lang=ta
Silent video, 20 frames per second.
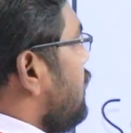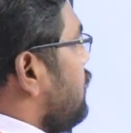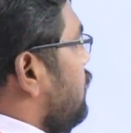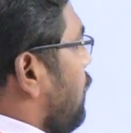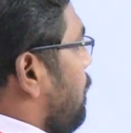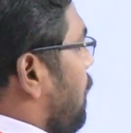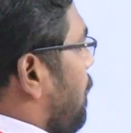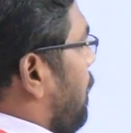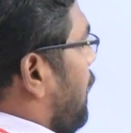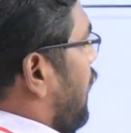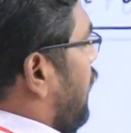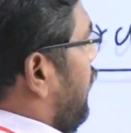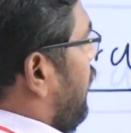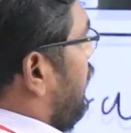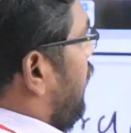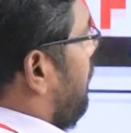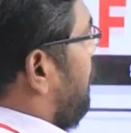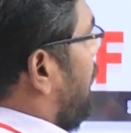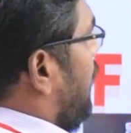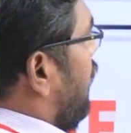ஸோ இப்போ
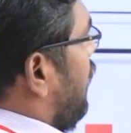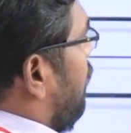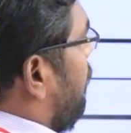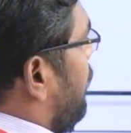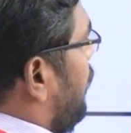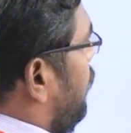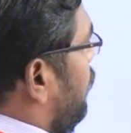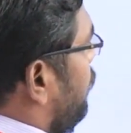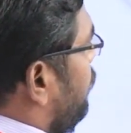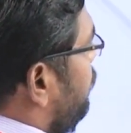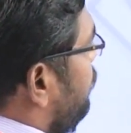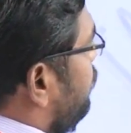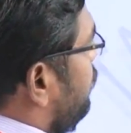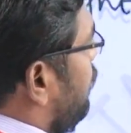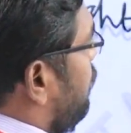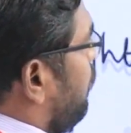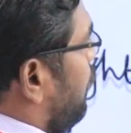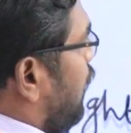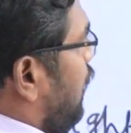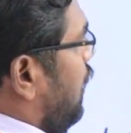பாருங்கள் அப்போ என்னென்ன பார்த்தோம்
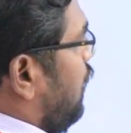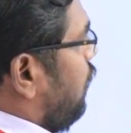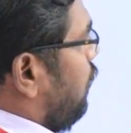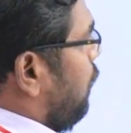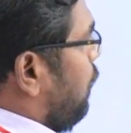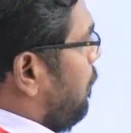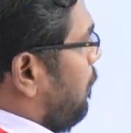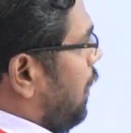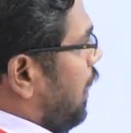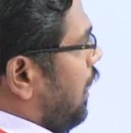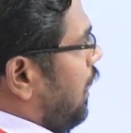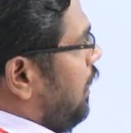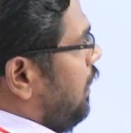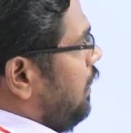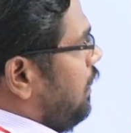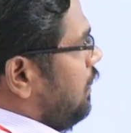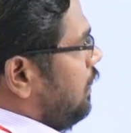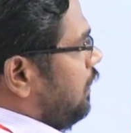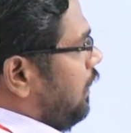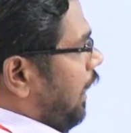முதல்ல இருந்துருமா
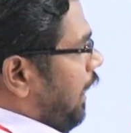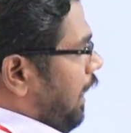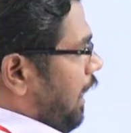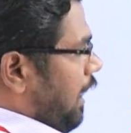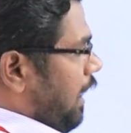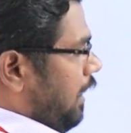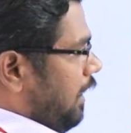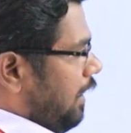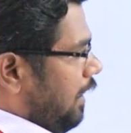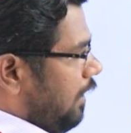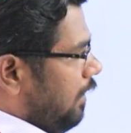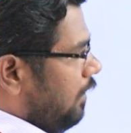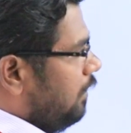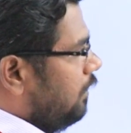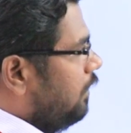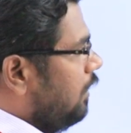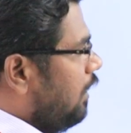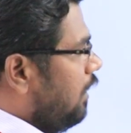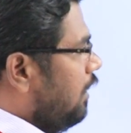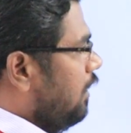ட்ரையாங்கிள்
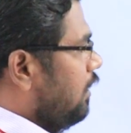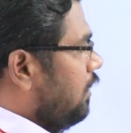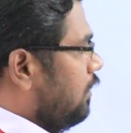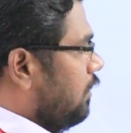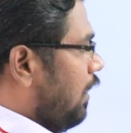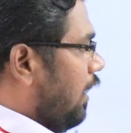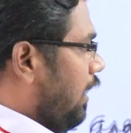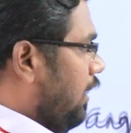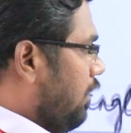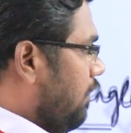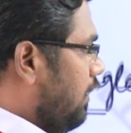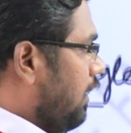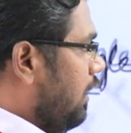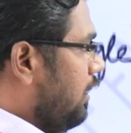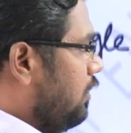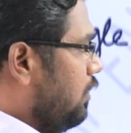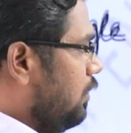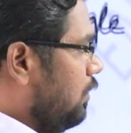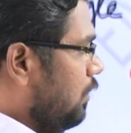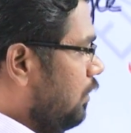ஸோ அடுத்து வந்து
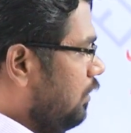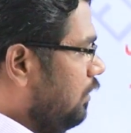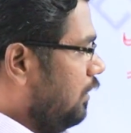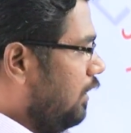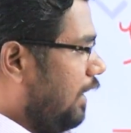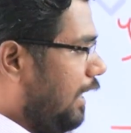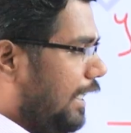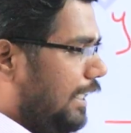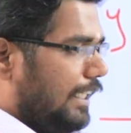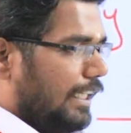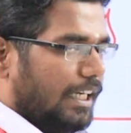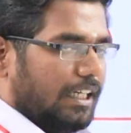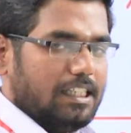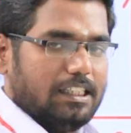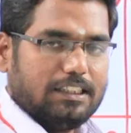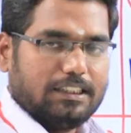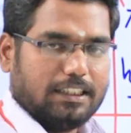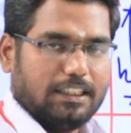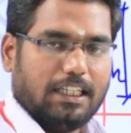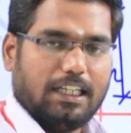செஞ்சோம் ரைட்
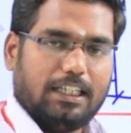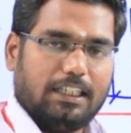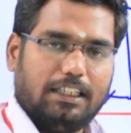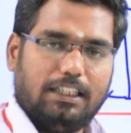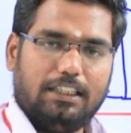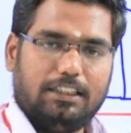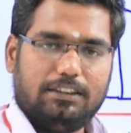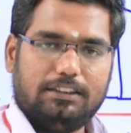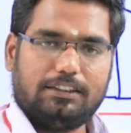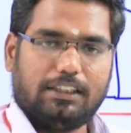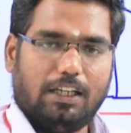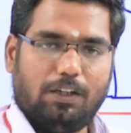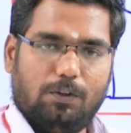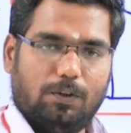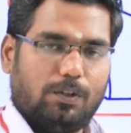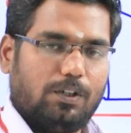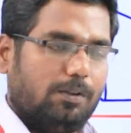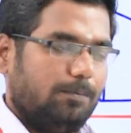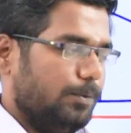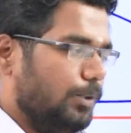ஆங்கிள் ட்ரையாங்கிள்
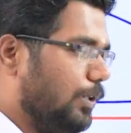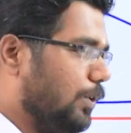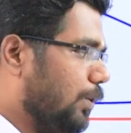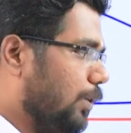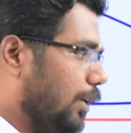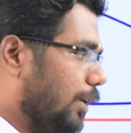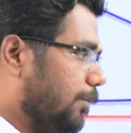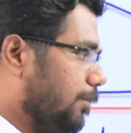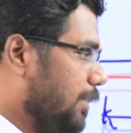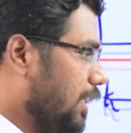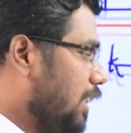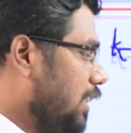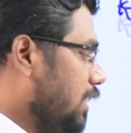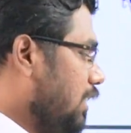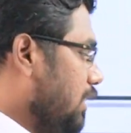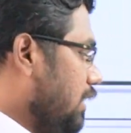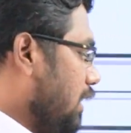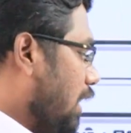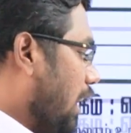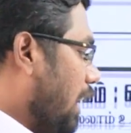செங்கோணம் முக்கோணம்
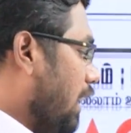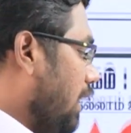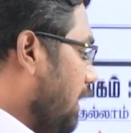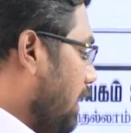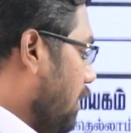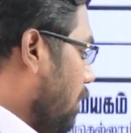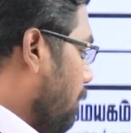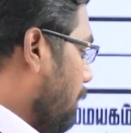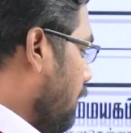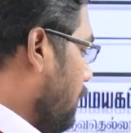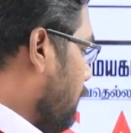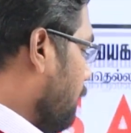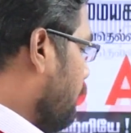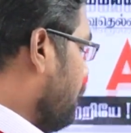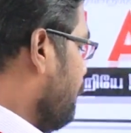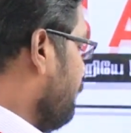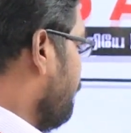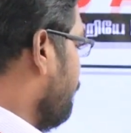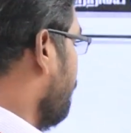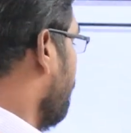அடுத்து என்ன
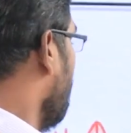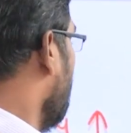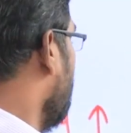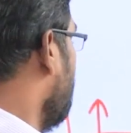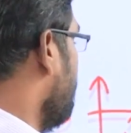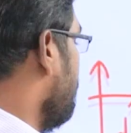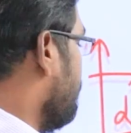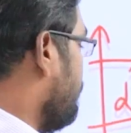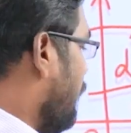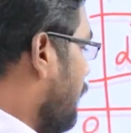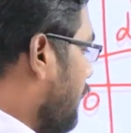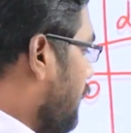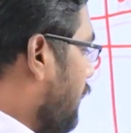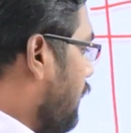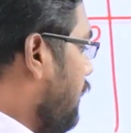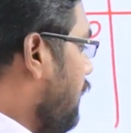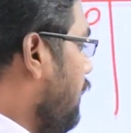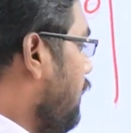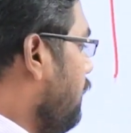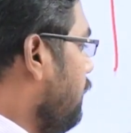பார்த்தோம்
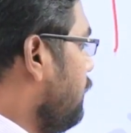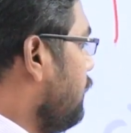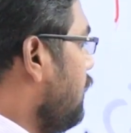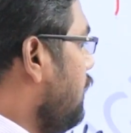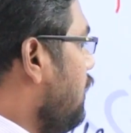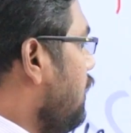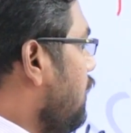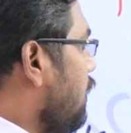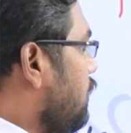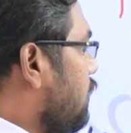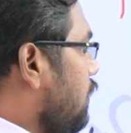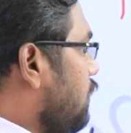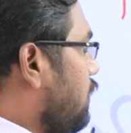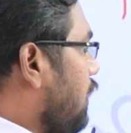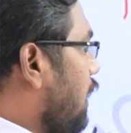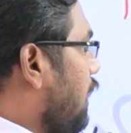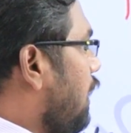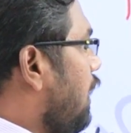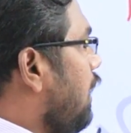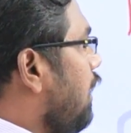சர்க்கிள் ஸோ
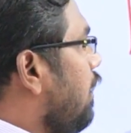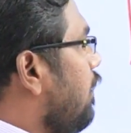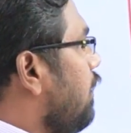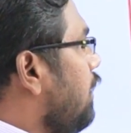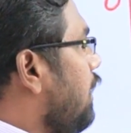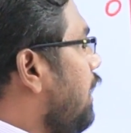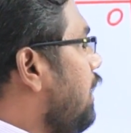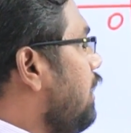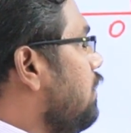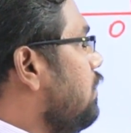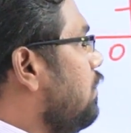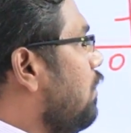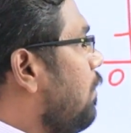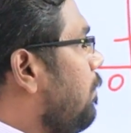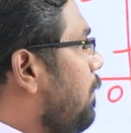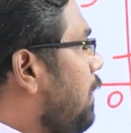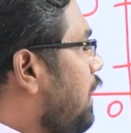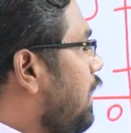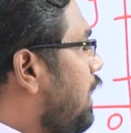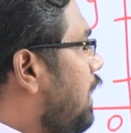சர்க்கிளில் வந்து செஞ்சோம்
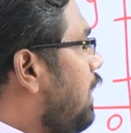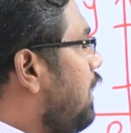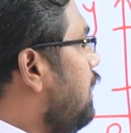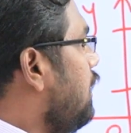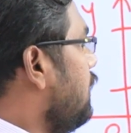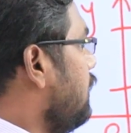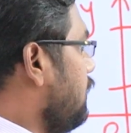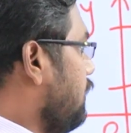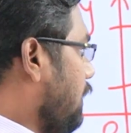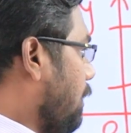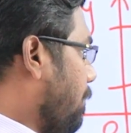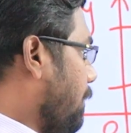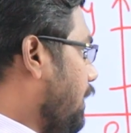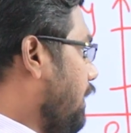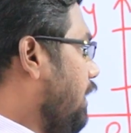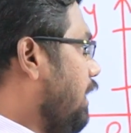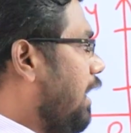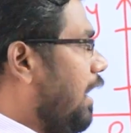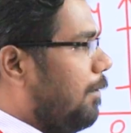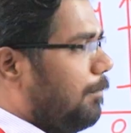அப்படின்னா எப்படி
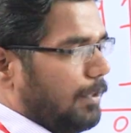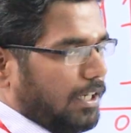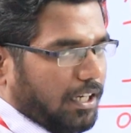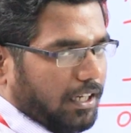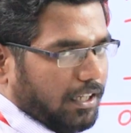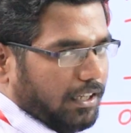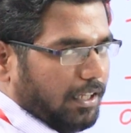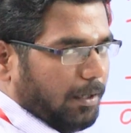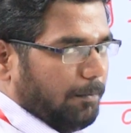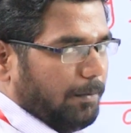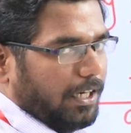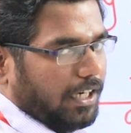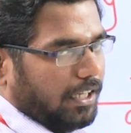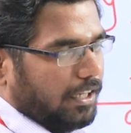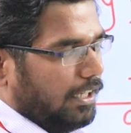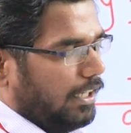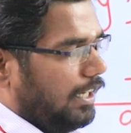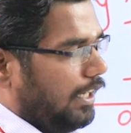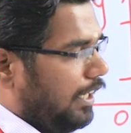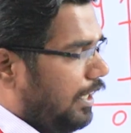டயாமீட்டர்லேருந்து எப்படி
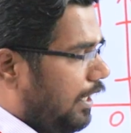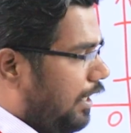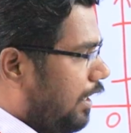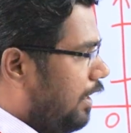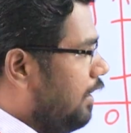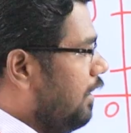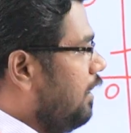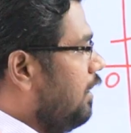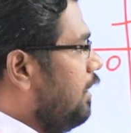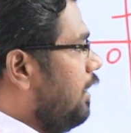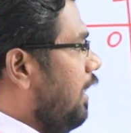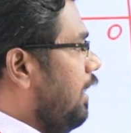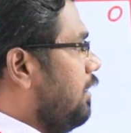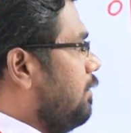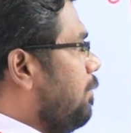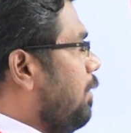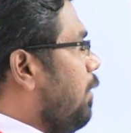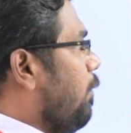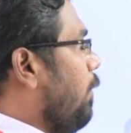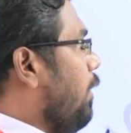எடுத்துக்கிறாங்க
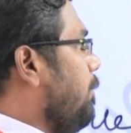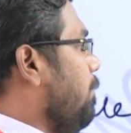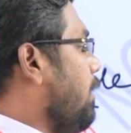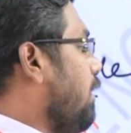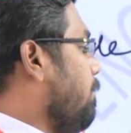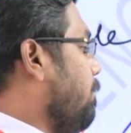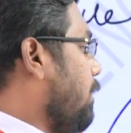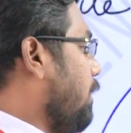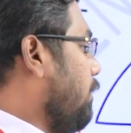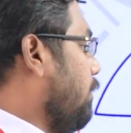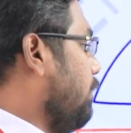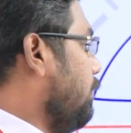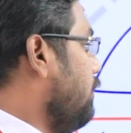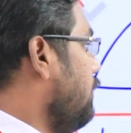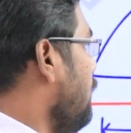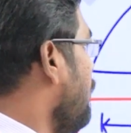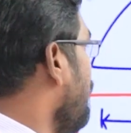எக்ஸ் பார் ஒய் பார்னு பார்த்தோம்